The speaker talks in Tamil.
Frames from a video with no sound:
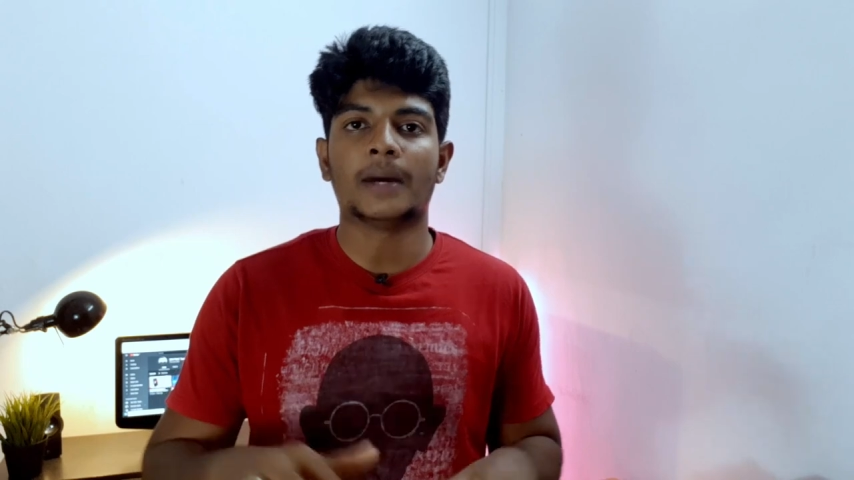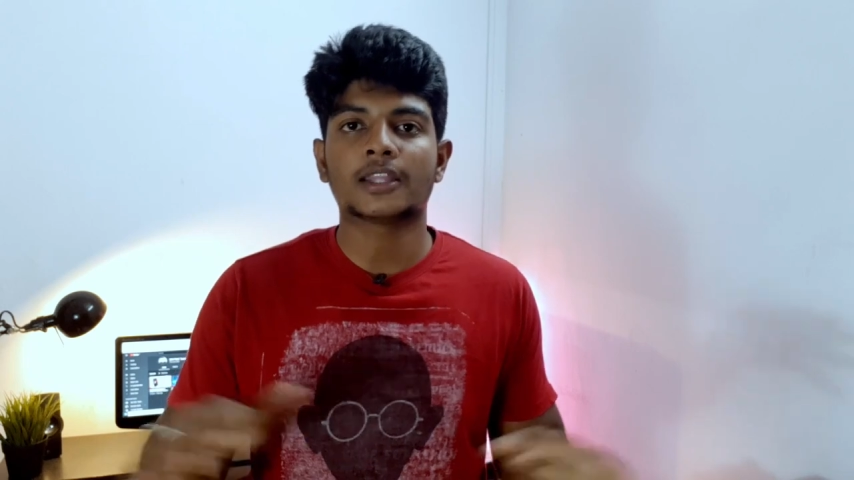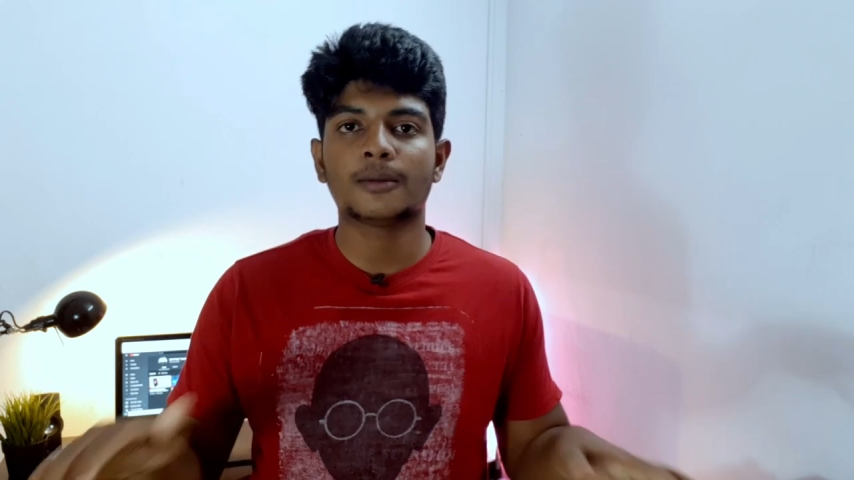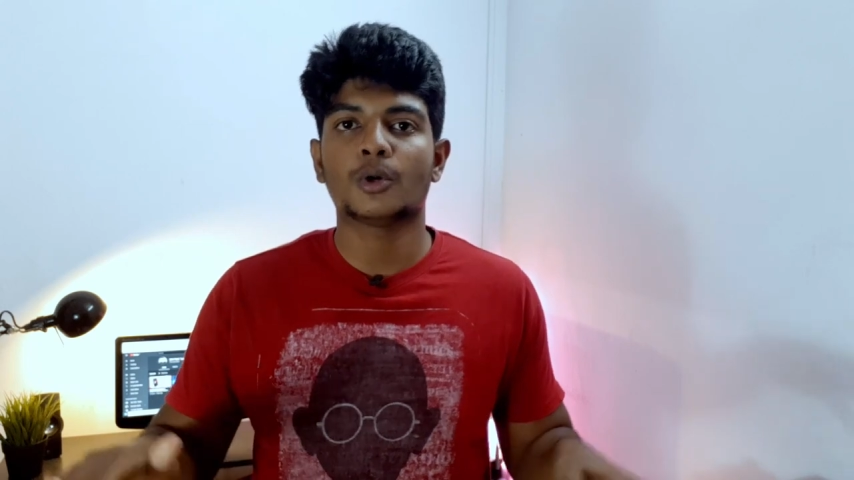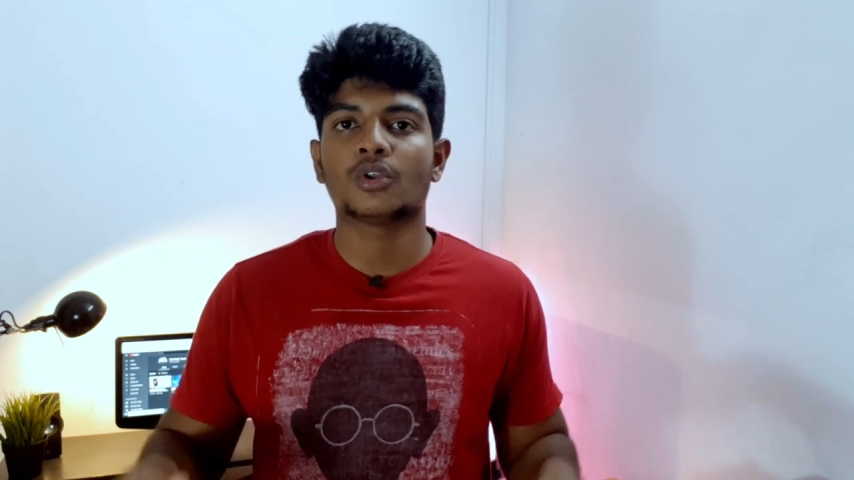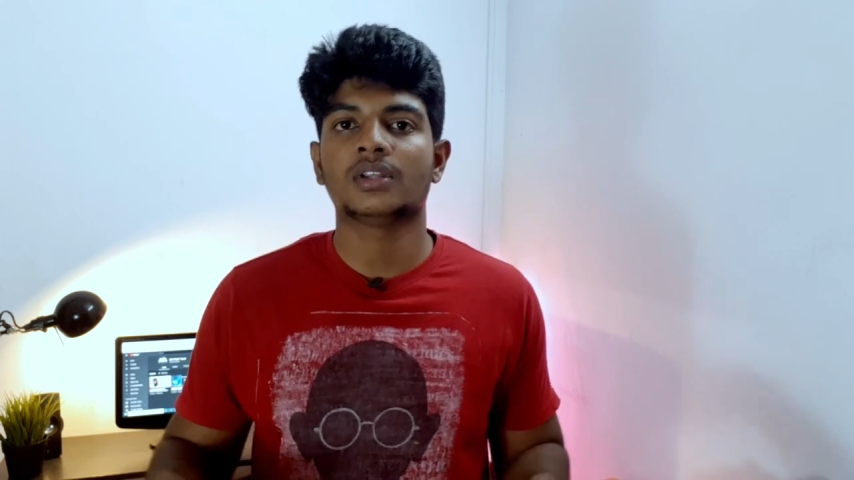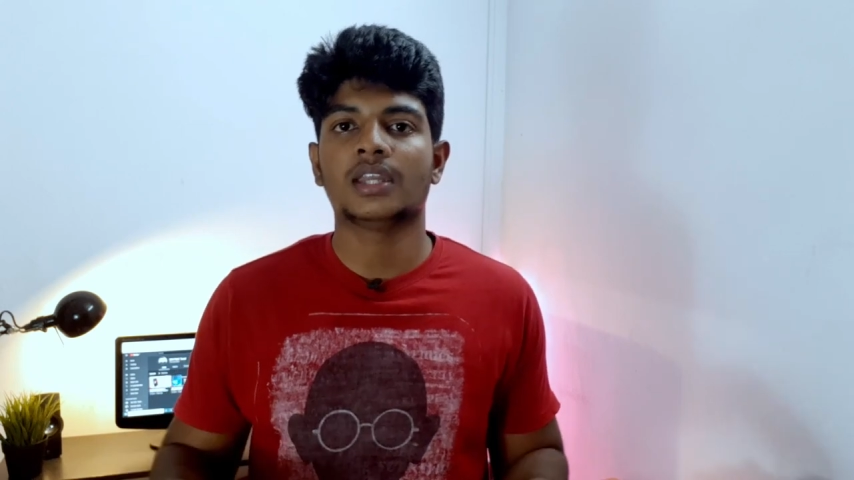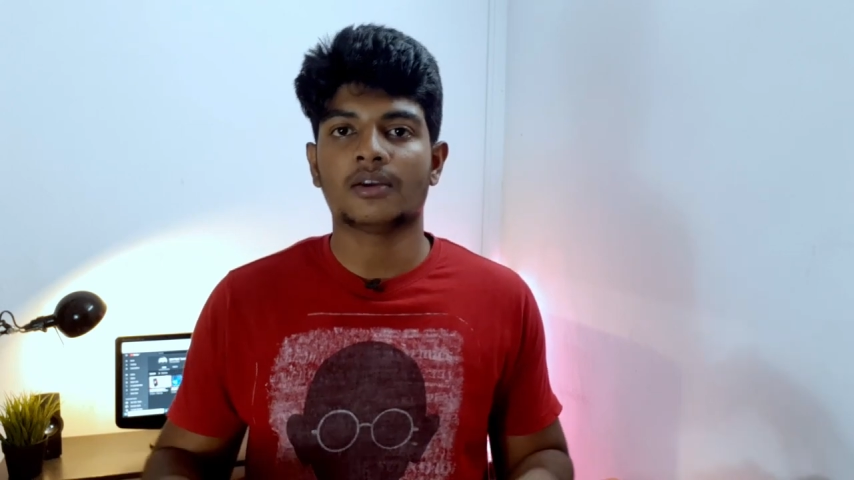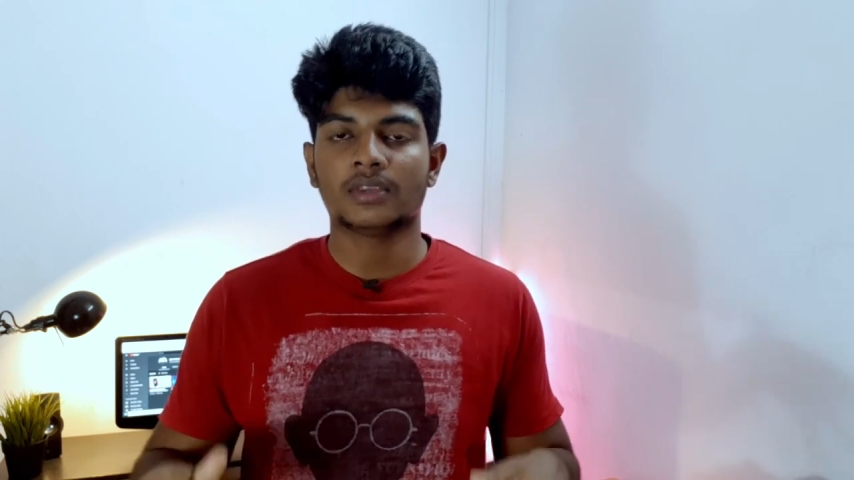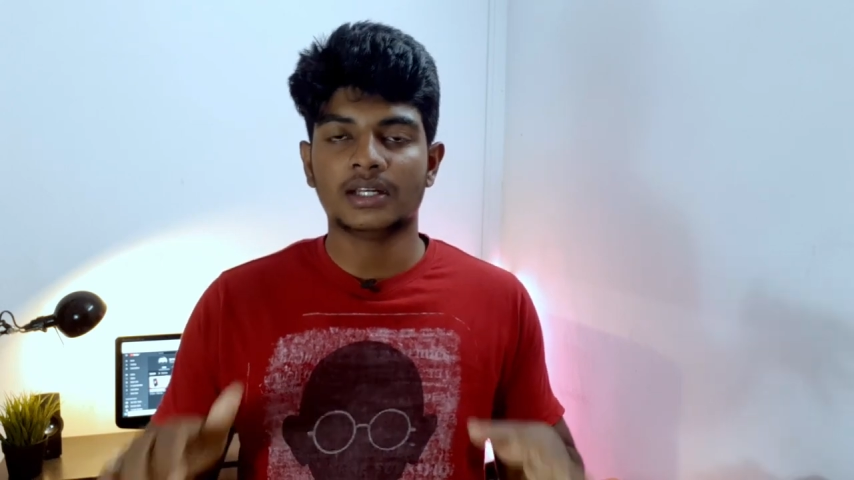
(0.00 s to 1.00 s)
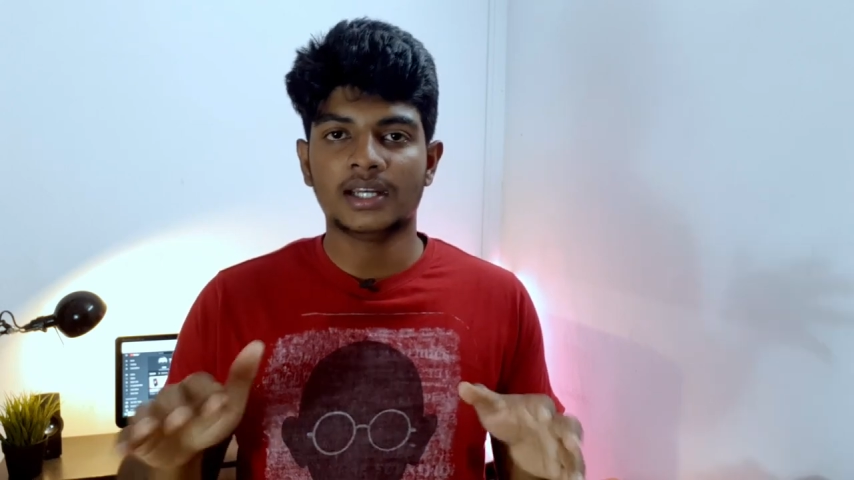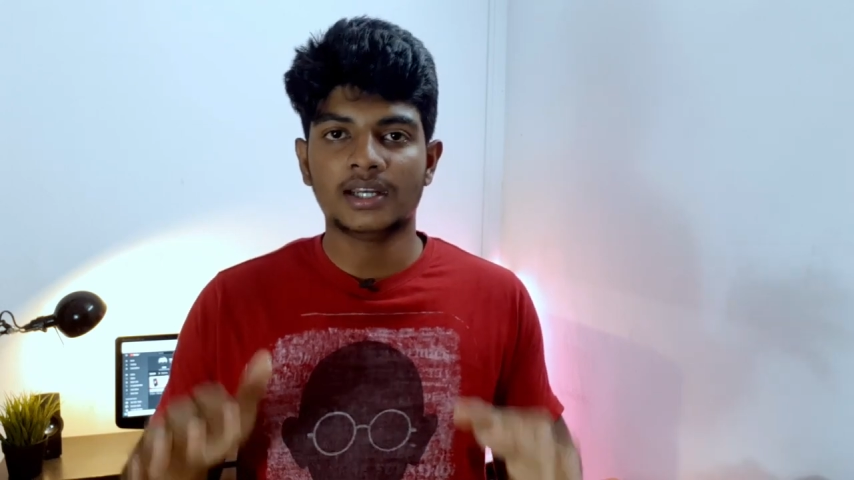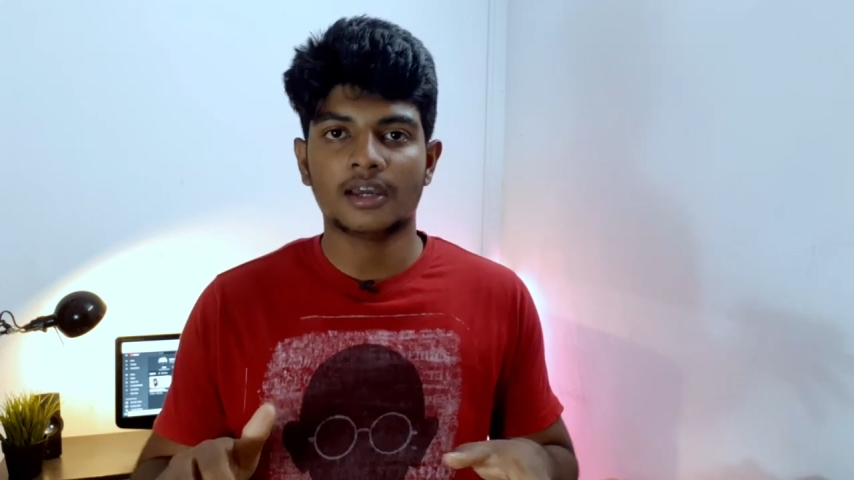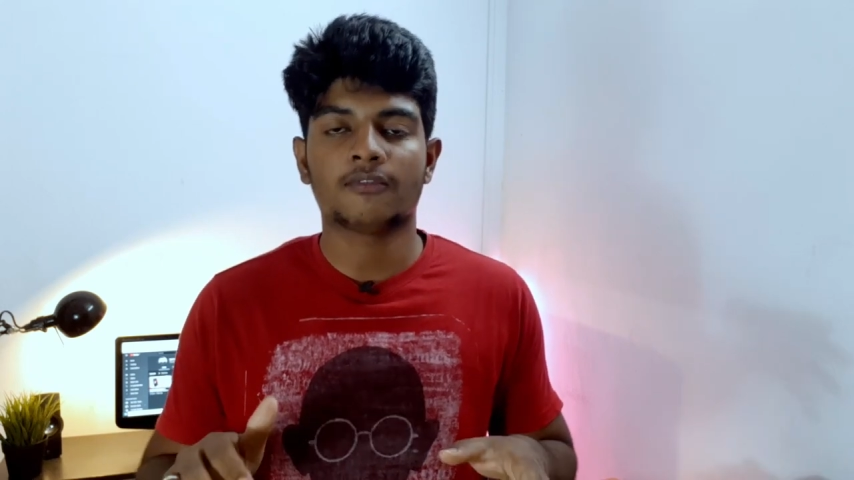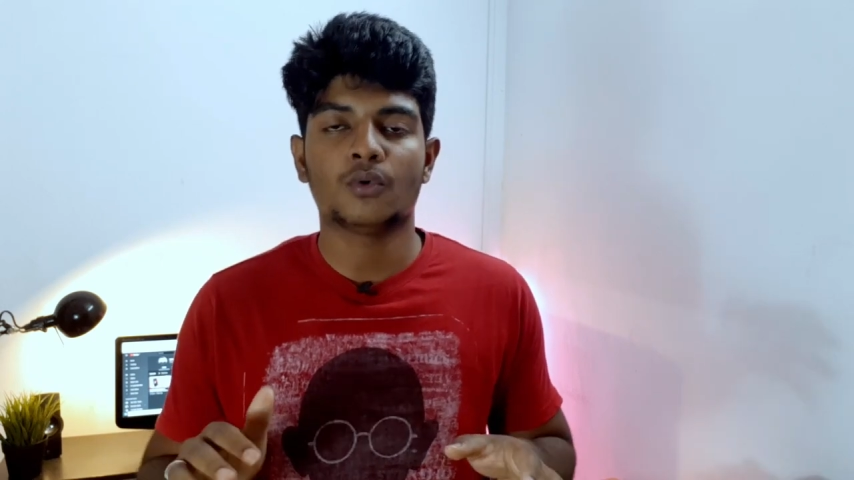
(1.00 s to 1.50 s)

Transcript: மதர் போர்டு வந்து நீங்கள் வந்து டிடிஆர்